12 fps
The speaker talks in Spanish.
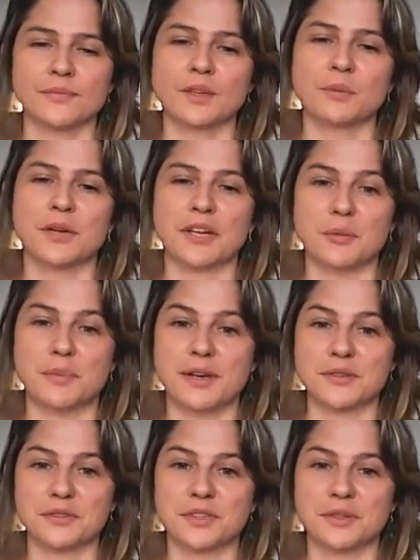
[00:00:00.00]
Voy a respirar
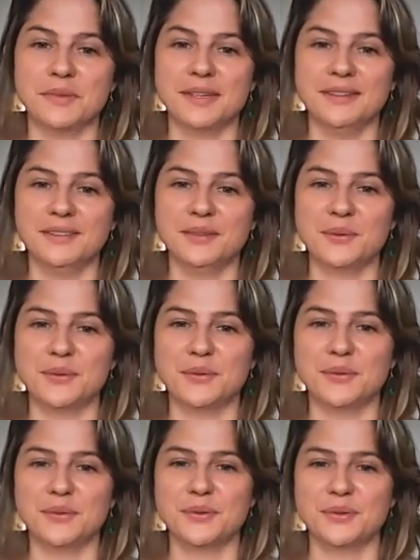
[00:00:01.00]
yo también,
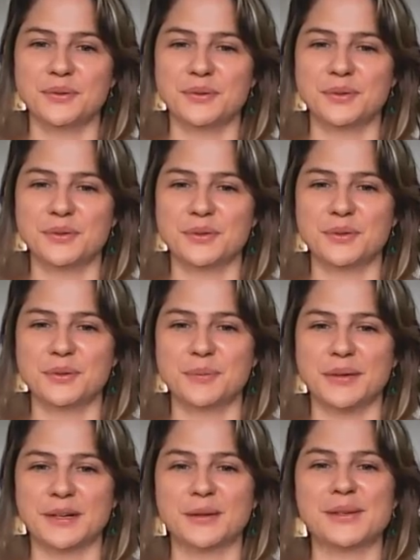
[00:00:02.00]

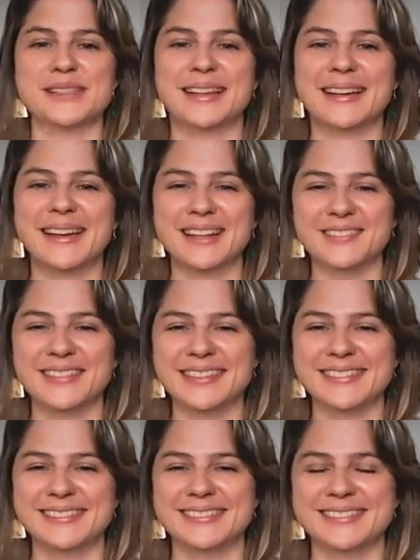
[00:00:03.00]
para no
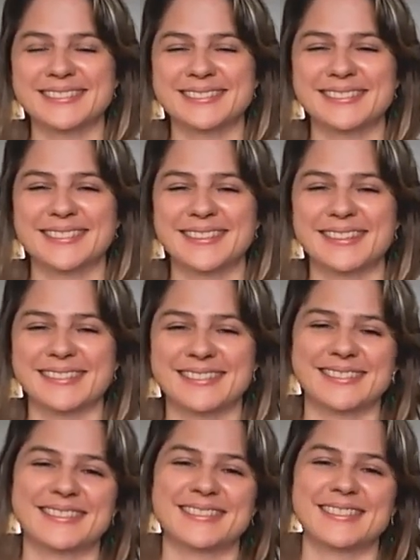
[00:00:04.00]
acelerarme.
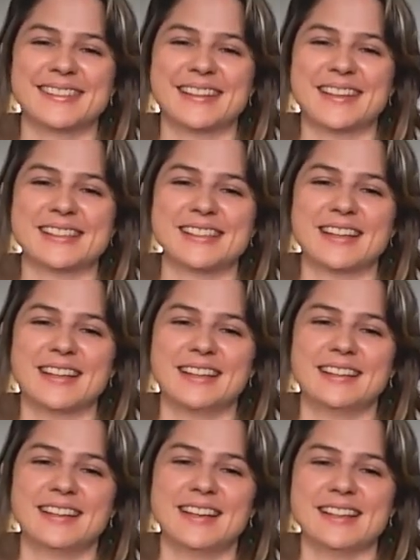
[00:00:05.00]
Así que
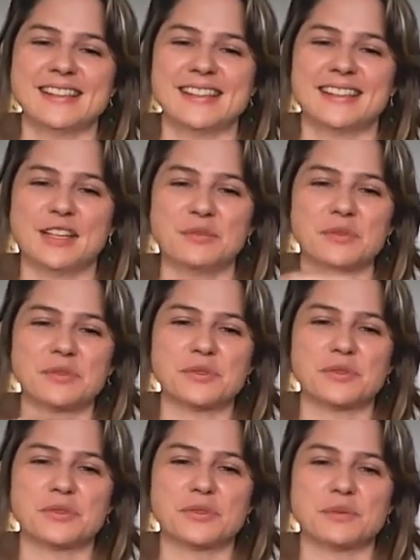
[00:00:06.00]
así
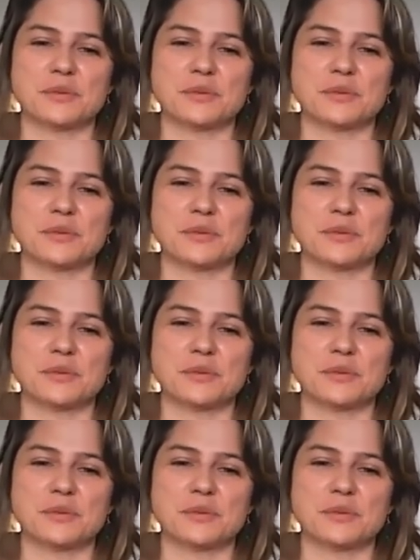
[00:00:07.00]
estamos.